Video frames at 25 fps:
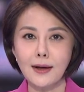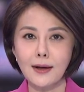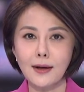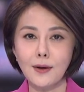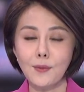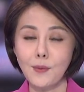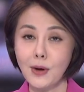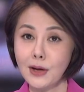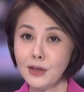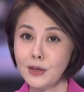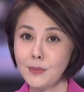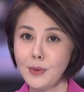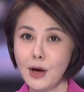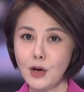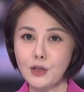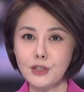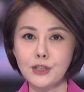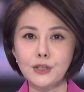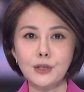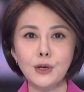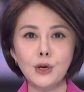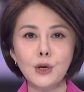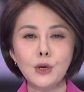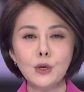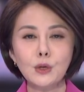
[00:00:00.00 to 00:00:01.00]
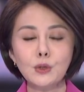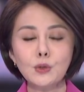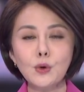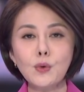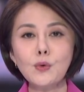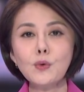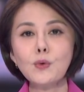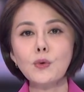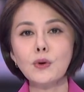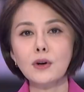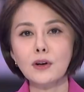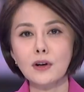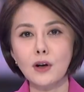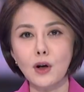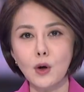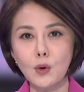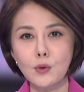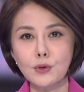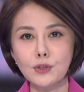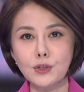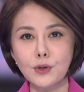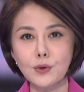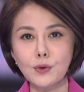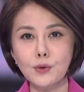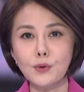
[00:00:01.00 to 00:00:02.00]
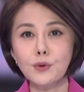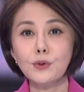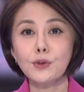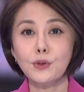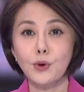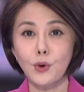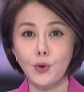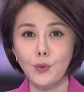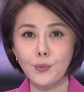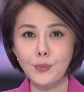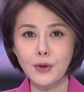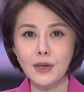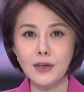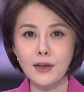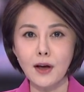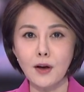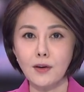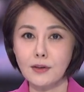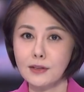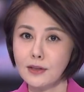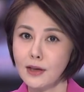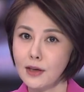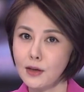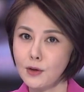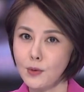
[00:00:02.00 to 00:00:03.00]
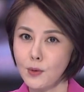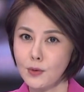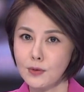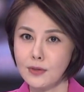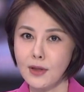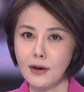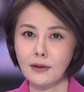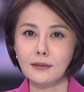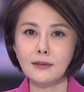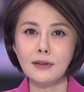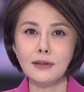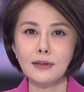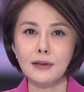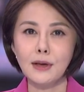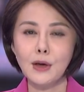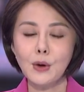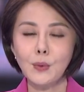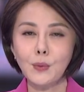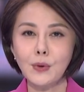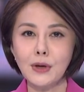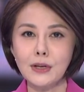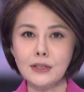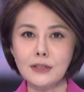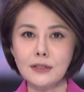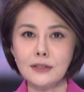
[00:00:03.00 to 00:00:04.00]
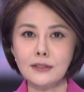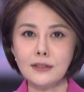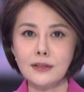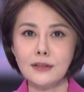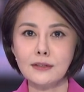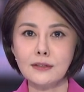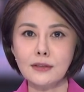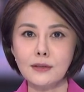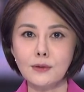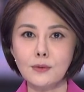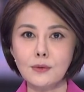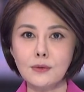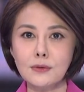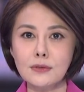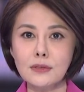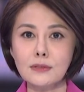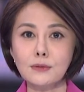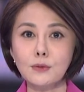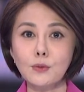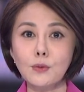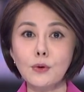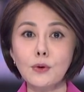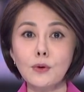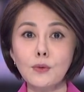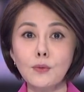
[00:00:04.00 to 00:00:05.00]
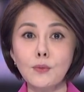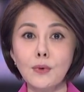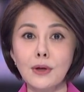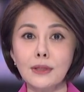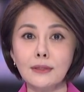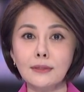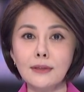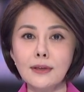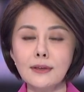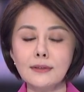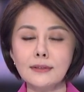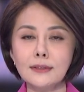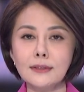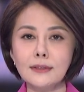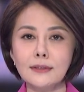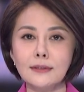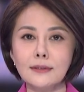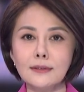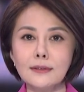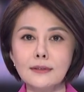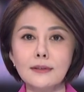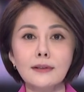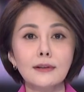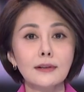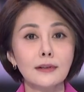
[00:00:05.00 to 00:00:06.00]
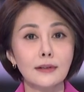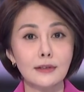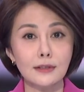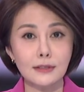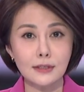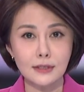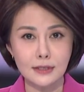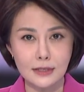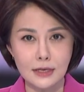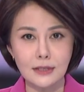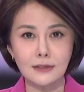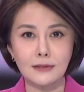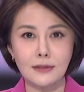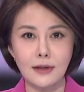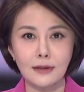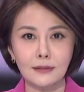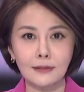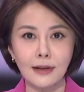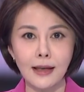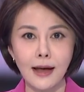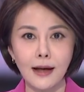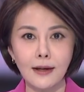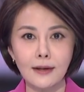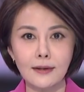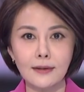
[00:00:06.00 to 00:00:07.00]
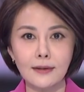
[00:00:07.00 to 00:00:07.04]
王毅表示，中国和欧洲有必要也有能力为世界提供更多稳定性和正能量。